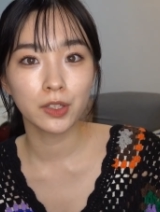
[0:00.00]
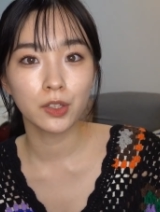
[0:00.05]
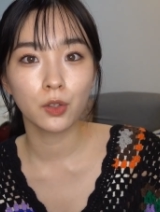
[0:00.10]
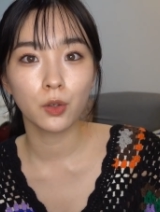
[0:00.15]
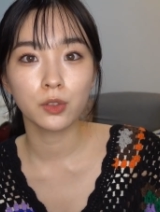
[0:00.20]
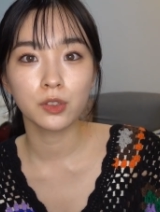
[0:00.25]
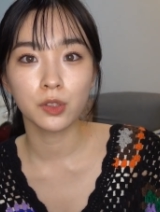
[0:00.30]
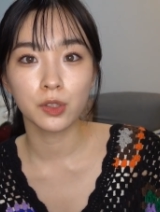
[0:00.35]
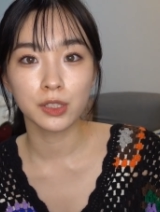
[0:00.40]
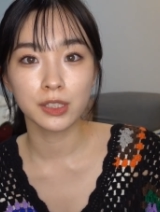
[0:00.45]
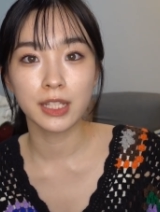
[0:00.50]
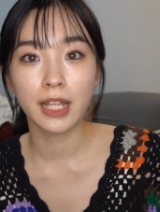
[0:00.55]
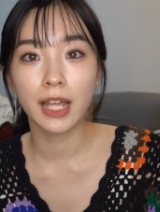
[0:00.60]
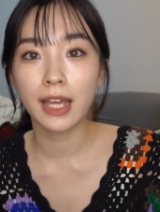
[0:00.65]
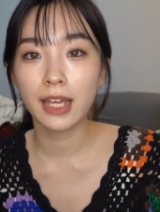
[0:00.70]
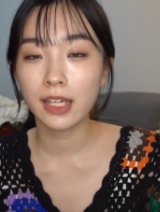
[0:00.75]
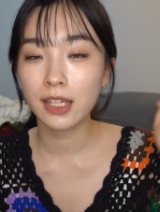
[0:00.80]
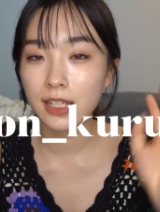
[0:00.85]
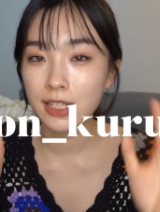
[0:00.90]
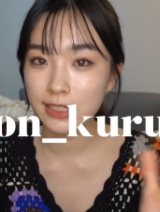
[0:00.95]
ント、そして
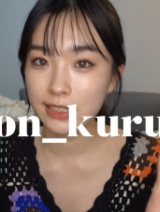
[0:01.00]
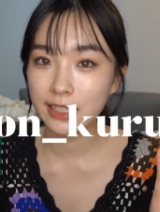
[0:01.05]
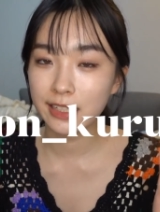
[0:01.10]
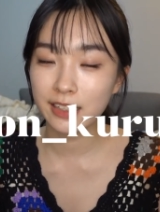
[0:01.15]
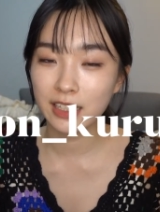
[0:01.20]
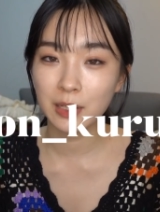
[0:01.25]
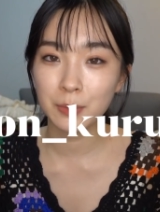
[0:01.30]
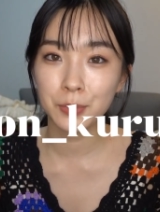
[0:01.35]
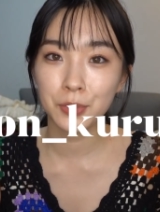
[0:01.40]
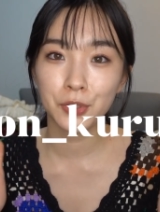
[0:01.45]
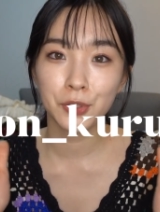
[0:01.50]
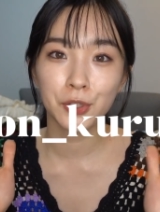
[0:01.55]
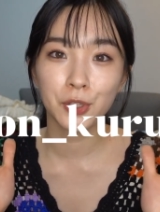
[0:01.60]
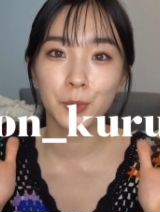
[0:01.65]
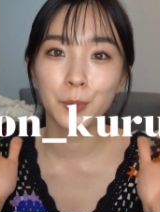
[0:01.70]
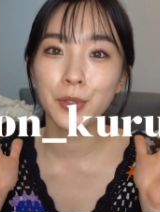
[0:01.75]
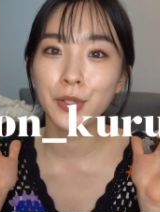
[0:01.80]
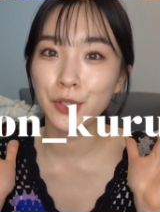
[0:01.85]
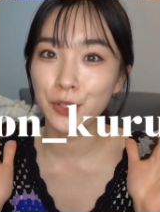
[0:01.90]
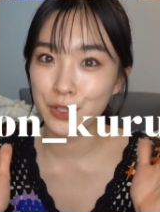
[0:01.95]
インスタグラムのフォロー
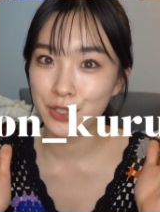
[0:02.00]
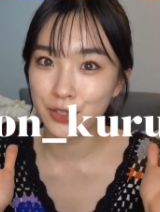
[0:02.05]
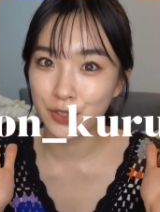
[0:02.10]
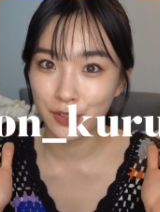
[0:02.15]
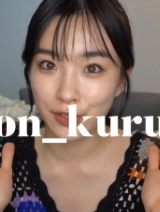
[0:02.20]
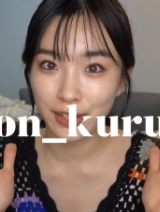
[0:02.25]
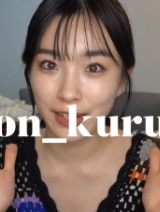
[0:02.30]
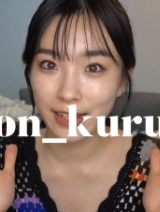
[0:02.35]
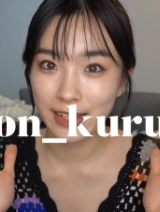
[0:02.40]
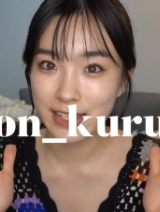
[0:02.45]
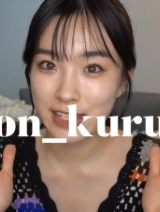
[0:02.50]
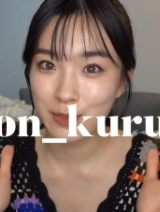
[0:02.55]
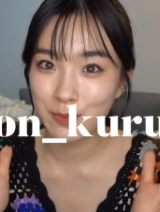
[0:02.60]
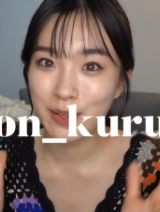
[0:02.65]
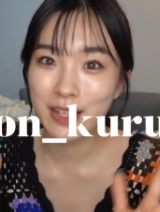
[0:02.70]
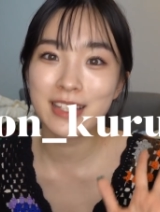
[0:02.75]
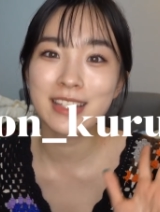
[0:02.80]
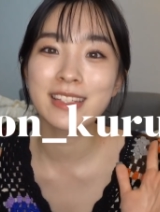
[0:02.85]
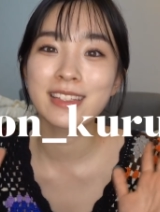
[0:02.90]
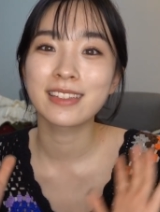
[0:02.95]
もよろしくお願いし
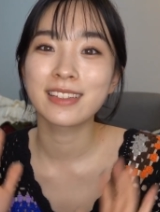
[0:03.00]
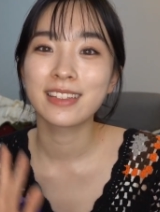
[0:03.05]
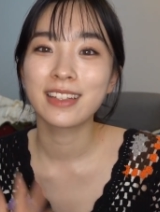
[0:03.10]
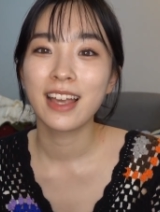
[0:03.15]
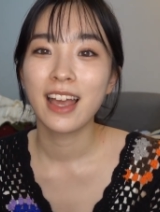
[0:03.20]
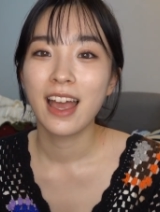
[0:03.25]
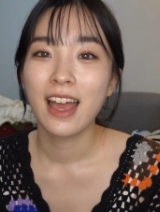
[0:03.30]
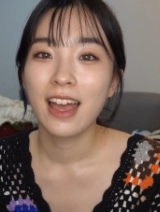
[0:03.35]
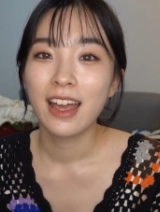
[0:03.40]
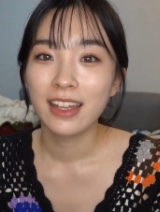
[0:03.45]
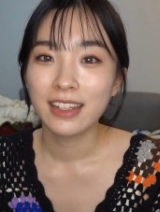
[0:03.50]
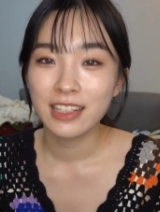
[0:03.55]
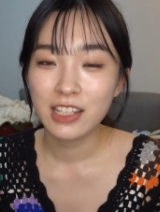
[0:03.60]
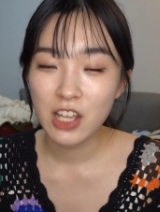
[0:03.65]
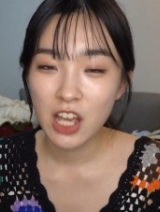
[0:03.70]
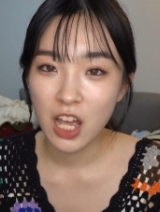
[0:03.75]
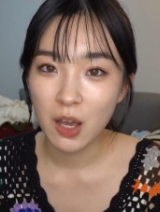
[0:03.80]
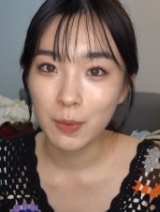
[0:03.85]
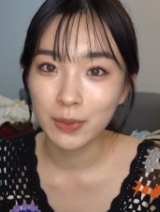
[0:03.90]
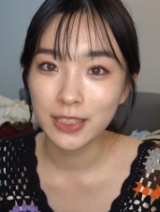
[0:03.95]
ます。で
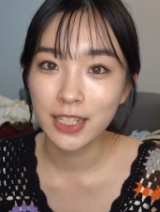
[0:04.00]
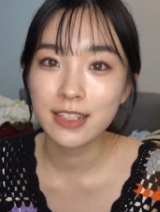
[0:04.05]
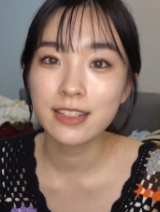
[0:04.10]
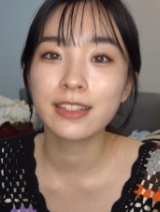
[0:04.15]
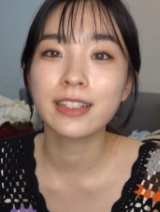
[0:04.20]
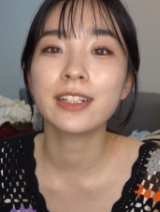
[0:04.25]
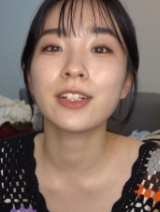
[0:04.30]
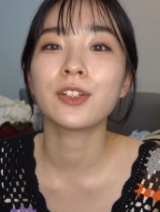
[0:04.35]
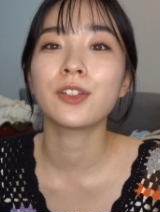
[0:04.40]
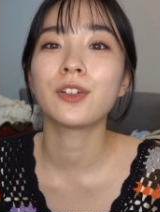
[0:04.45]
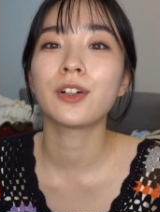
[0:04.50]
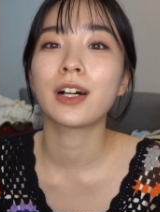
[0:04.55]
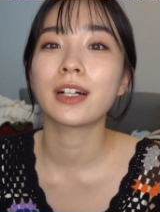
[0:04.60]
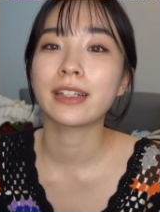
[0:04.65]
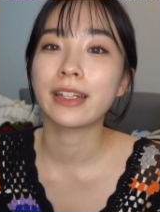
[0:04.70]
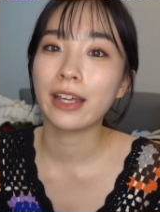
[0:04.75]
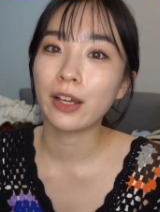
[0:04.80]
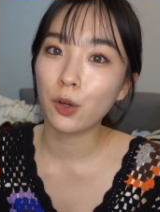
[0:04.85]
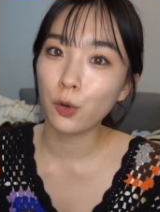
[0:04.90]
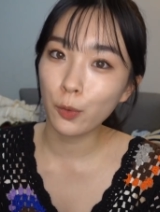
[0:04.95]
はまた次の動画
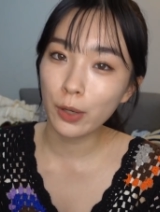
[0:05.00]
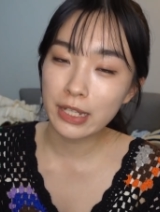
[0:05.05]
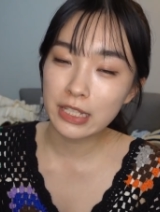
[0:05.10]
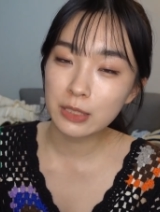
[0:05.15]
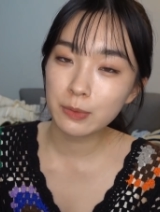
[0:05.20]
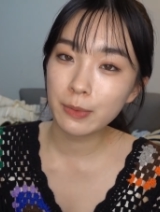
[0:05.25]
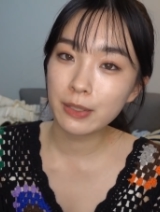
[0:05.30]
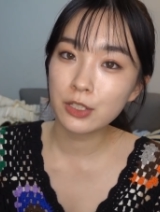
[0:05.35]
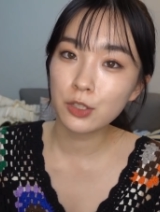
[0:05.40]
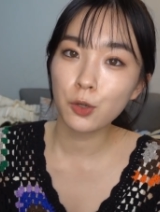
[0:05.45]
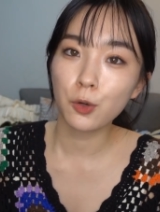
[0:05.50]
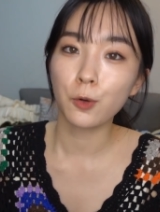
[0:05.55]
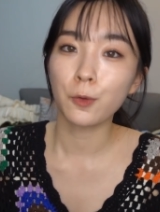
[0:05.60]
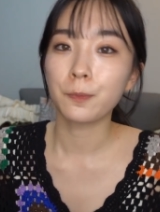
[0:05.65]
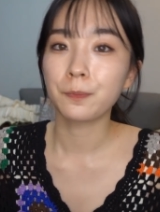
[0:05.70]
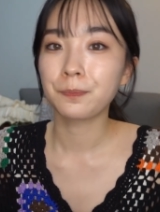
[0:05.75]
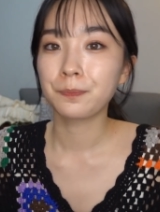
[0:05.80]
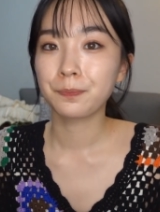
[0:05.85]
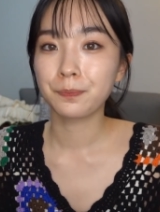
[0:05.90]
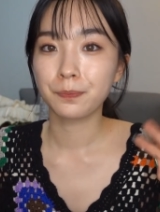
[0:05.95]
でお会いしましょ
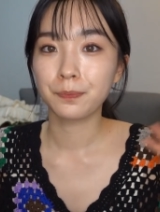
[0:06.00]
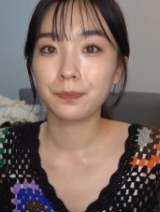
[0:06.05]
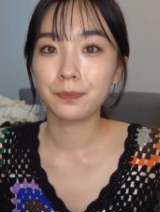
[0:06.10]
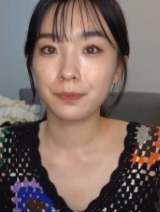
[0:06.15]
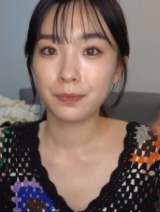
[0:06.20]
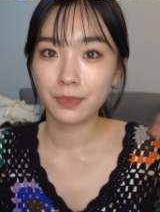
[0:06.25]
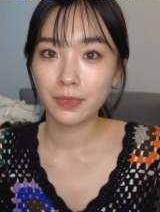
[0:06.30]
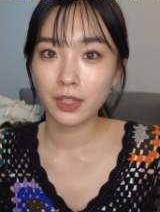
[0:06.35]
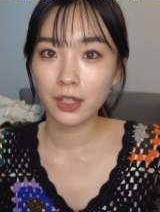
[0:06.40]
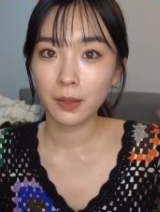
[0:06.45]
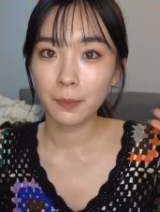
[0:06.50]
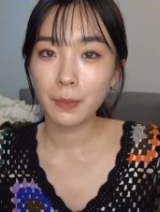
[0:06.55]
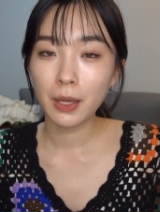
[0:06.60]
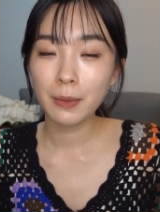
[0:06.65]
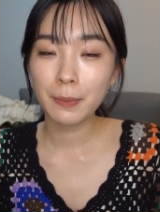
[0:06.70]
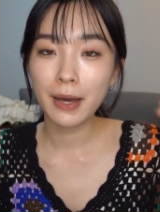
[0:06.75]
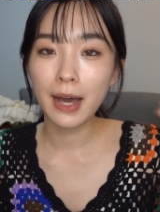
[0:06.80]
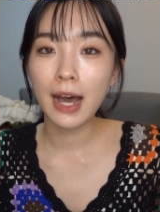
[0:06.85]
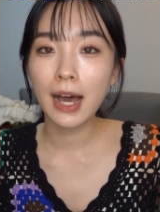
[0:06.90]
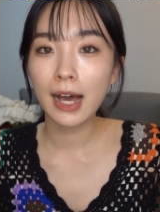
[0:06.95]
う。
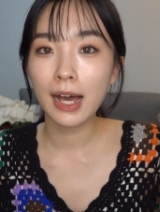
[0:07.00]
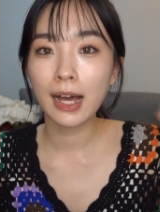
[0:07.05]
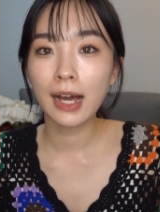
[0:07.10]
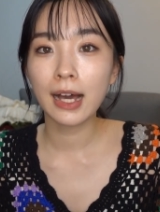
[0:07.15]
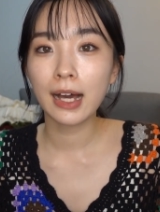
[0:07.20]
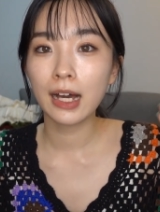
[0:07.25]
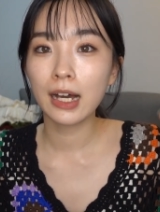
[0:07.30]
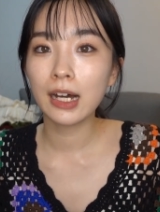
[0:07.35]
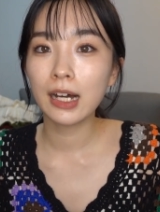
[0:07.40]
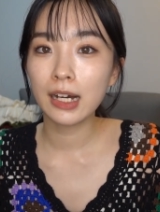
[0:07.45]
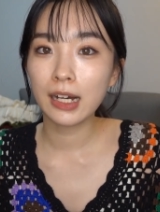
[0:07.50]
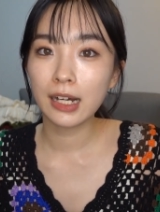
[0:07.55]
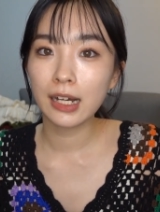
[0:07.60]
バイバーイ。